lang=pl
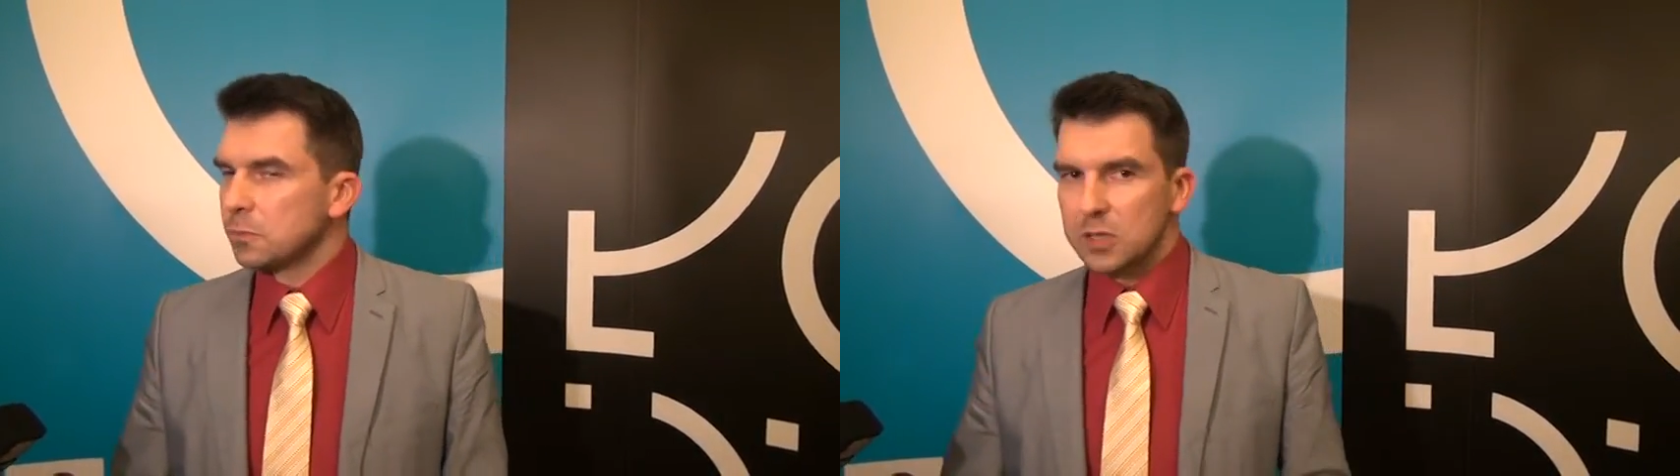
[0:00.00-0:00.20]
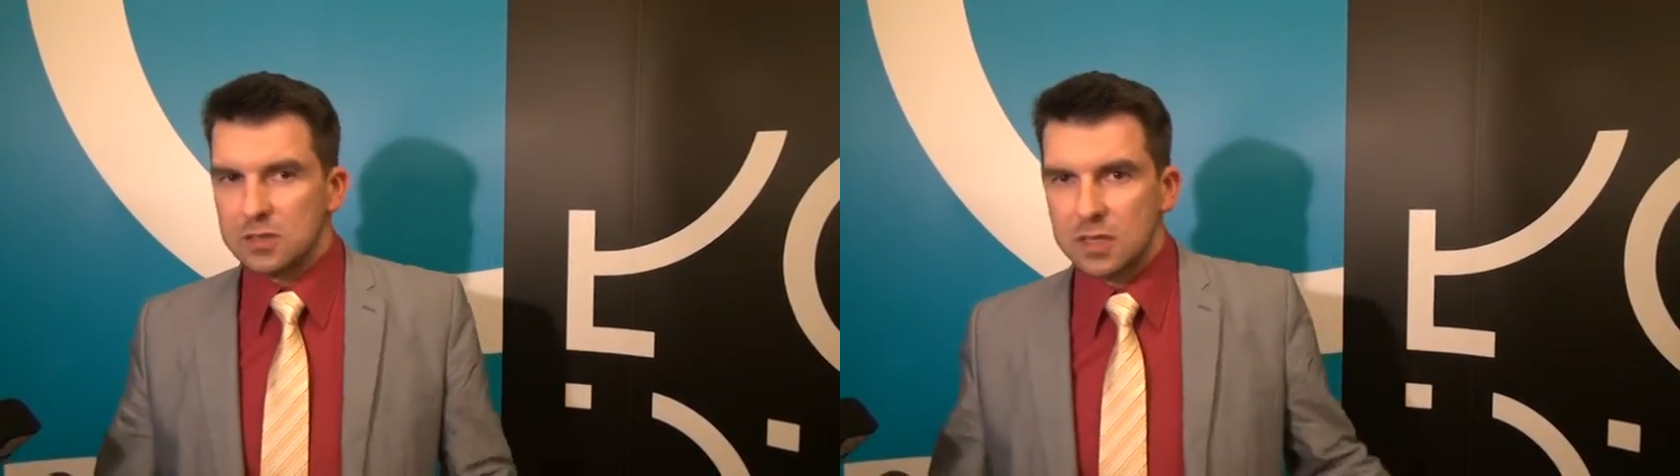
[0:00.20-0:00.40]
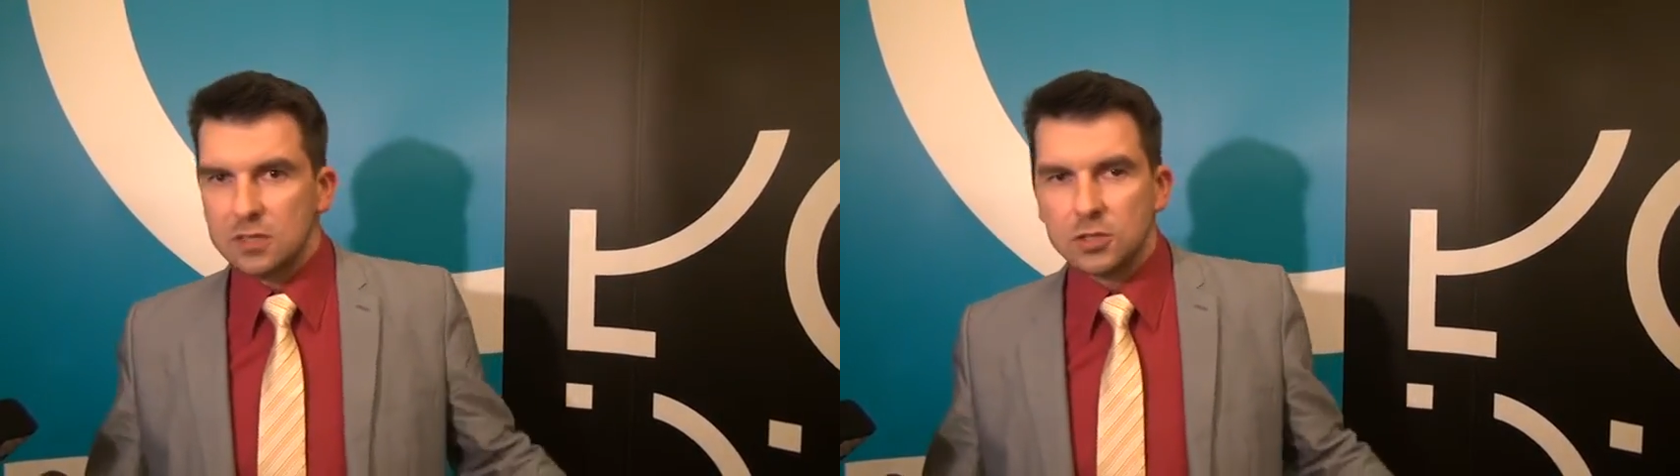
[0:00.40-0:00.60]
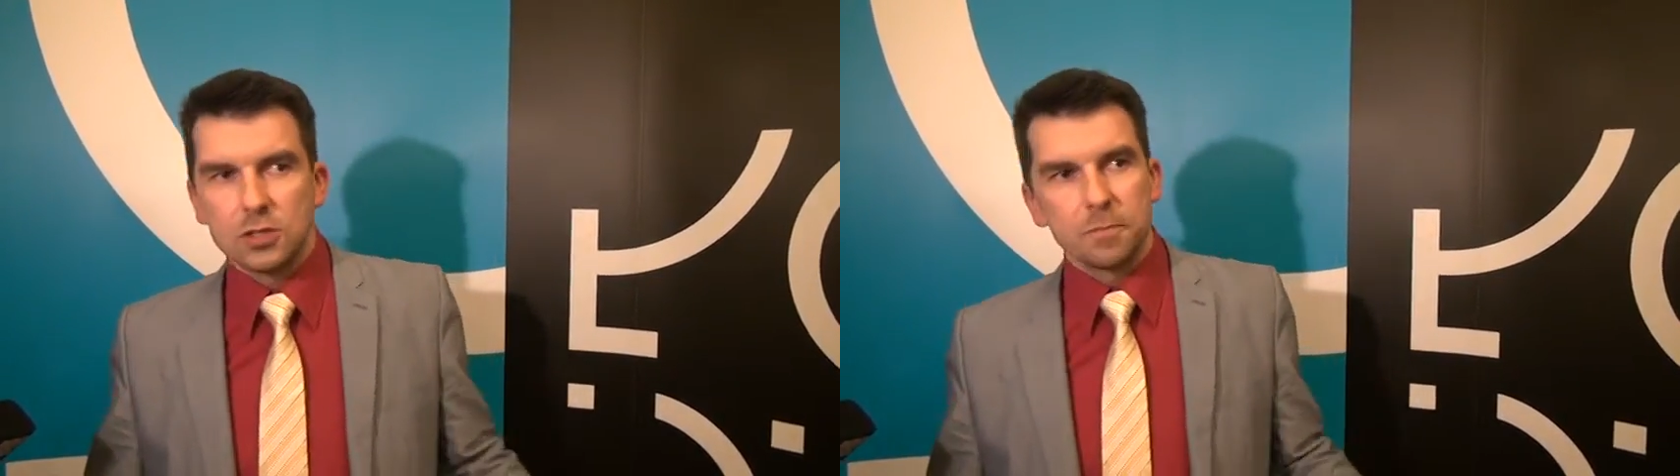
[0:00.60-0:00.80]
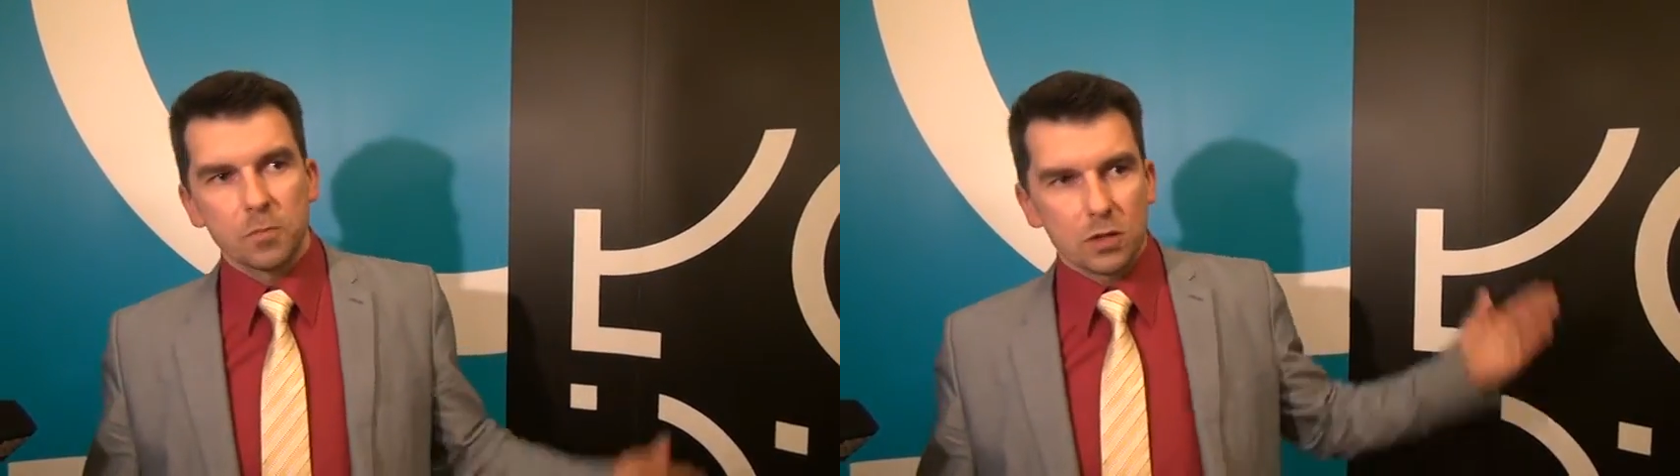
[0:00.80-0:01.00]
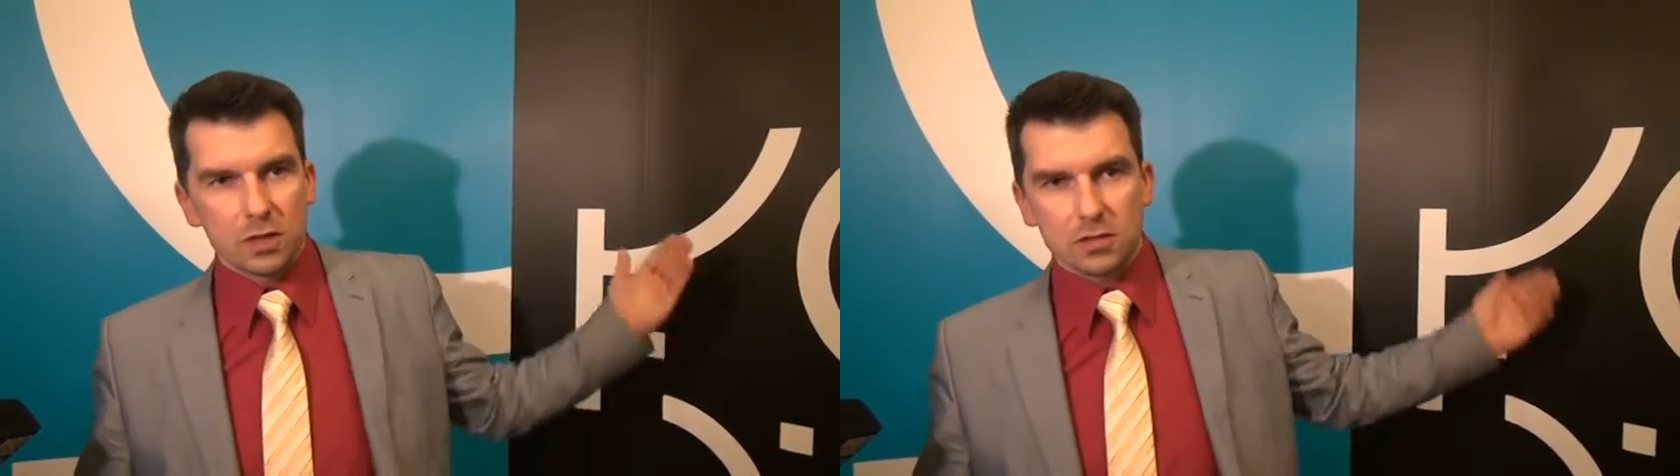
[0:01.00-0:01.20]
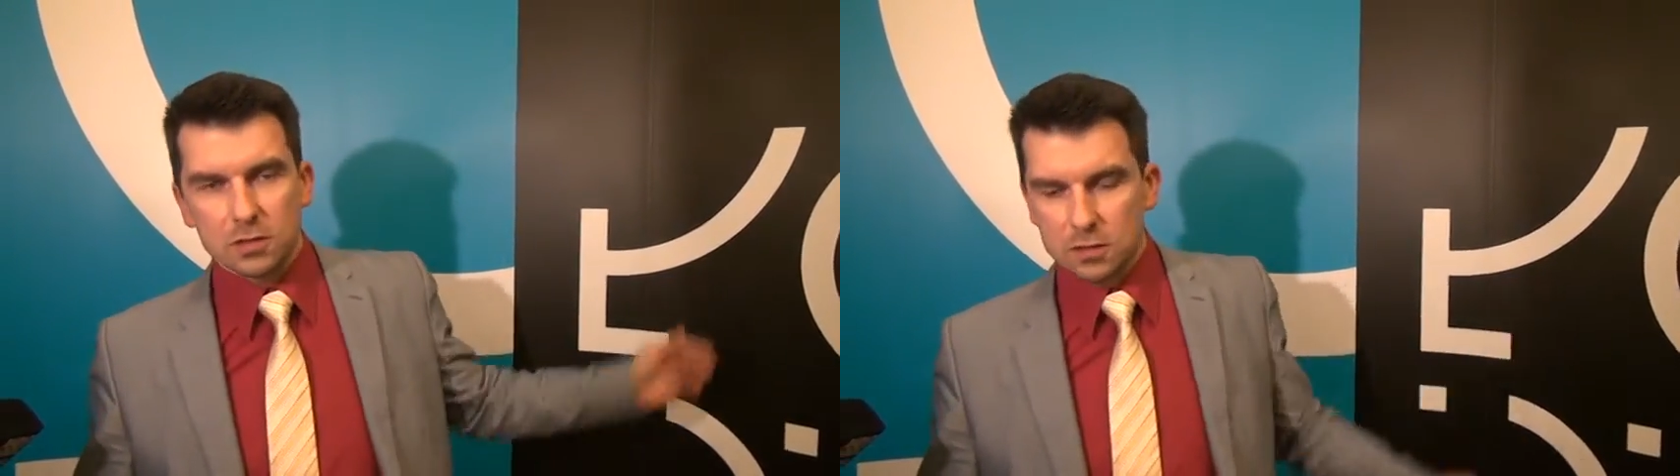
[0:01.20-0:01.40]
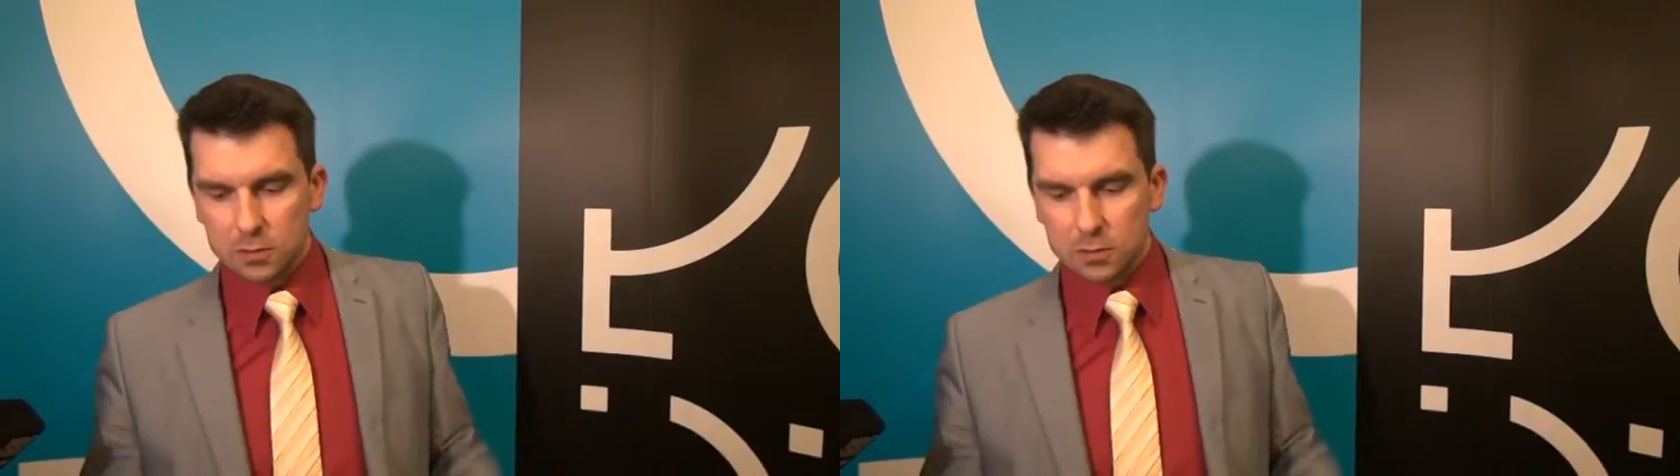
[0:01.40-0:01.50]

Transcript: prezydenci oraz e,